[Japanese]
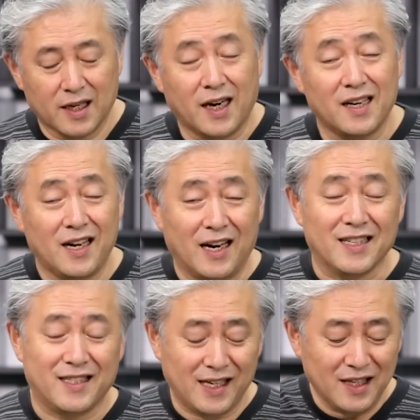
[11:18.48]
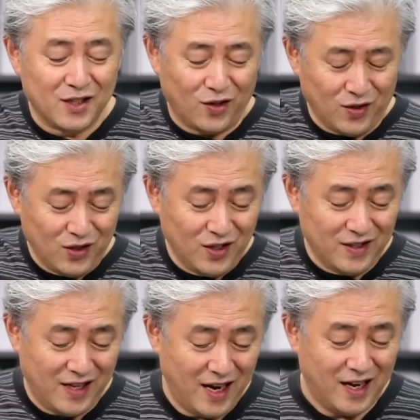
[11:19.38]
彼ら先祖
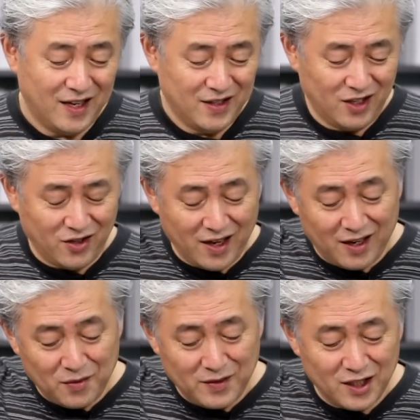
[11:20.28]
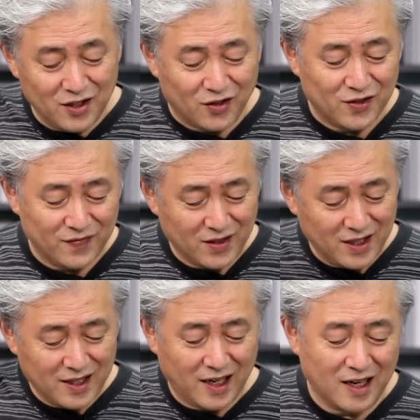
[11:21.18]
ねユダヤの民族
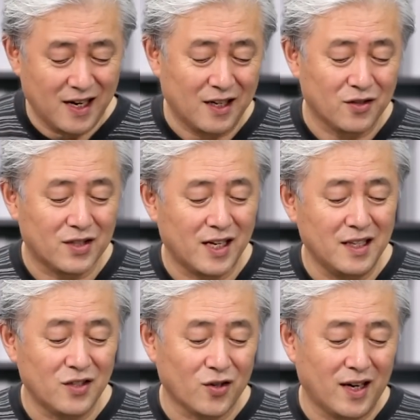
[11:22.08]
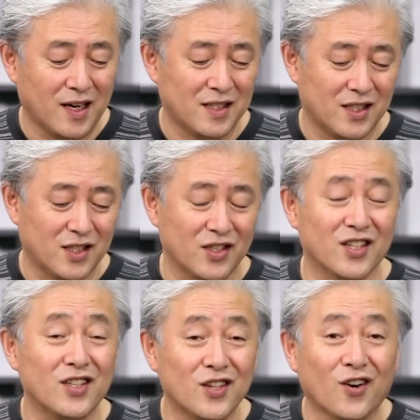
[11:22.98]
彼らの先祖から
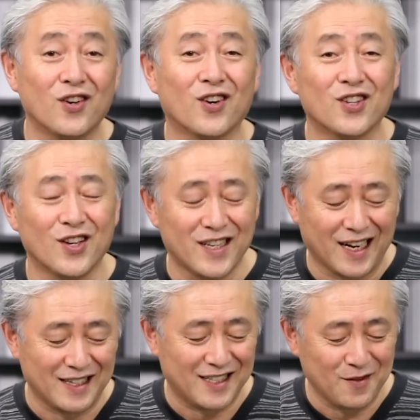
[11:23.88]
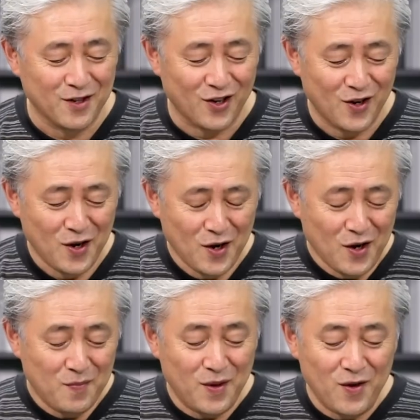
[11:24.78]
ずっとこのことに関しても
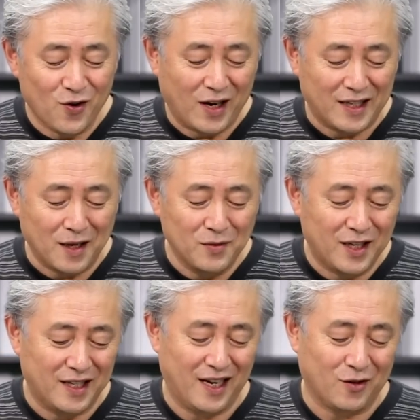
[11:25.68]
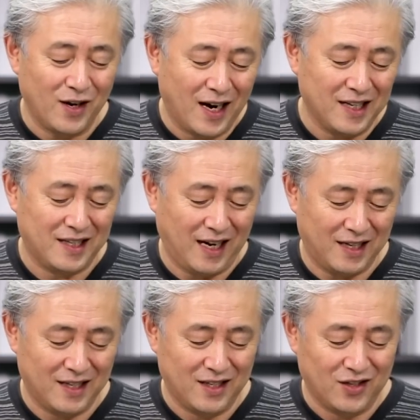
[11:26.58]
耳を傾けてこなかっ
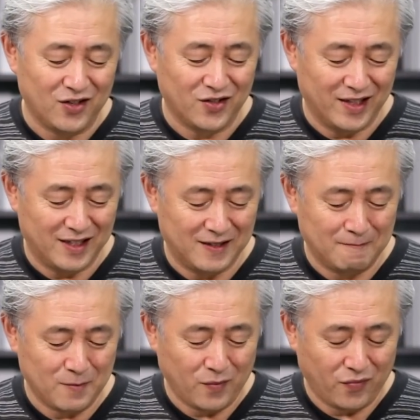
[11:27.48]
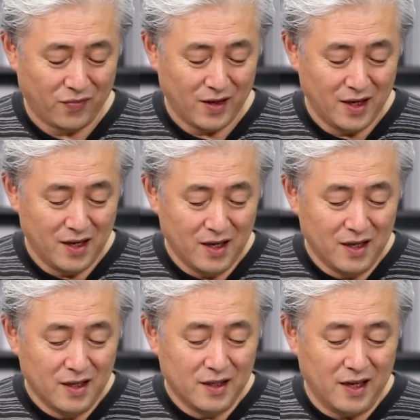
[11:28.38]
たというんです。
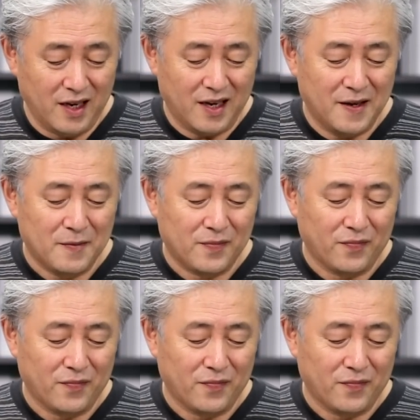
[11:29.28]
で